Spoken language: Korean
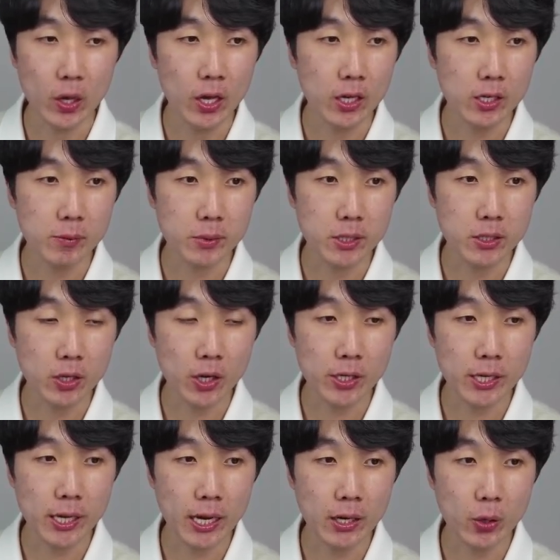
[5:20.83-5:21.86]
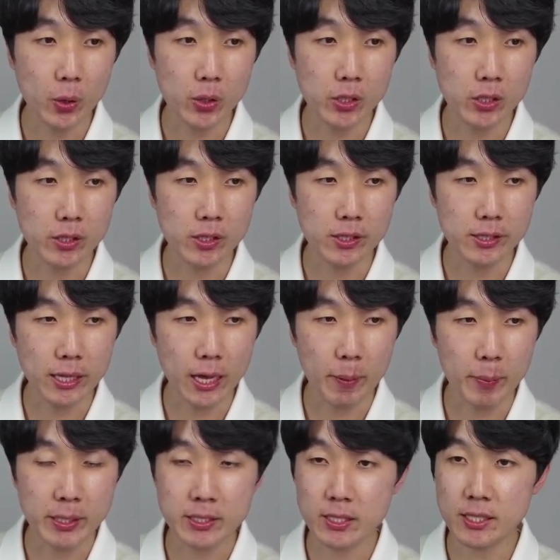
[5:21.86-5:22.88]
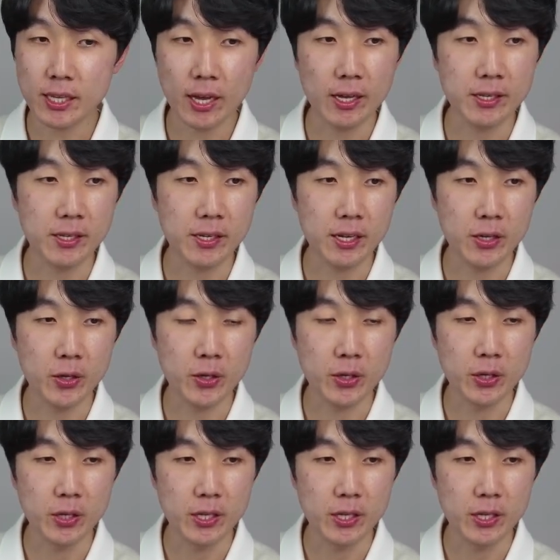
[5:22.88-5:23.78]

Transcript: 그럼 이 설계한 거를 나만 쓰는 게 아니라요,